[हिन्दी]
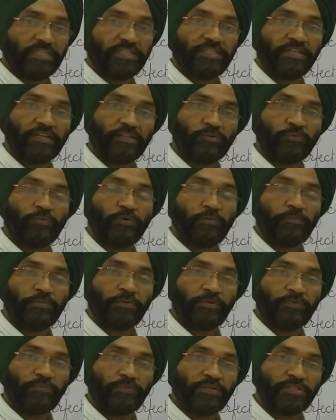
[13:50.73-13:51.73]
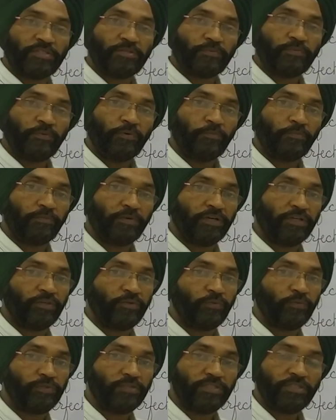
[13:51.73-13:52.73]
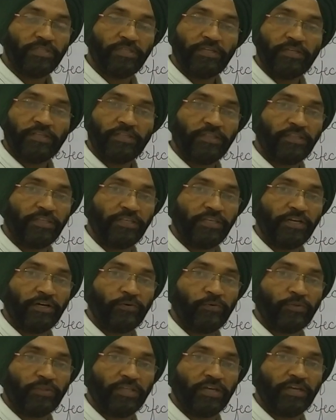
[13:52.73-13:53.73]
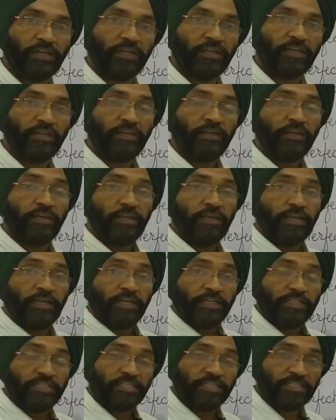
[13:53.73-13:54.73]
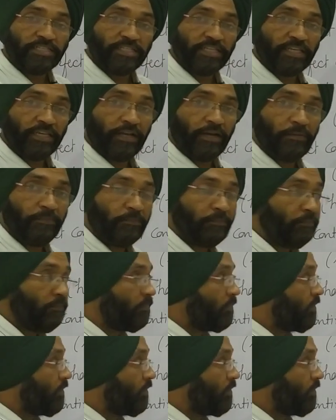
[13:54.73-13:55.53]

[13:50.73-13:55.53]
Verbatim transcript: के साथ वर्ब की फर्स्ट फॉर्म का यूज दिया होता है जिसे हम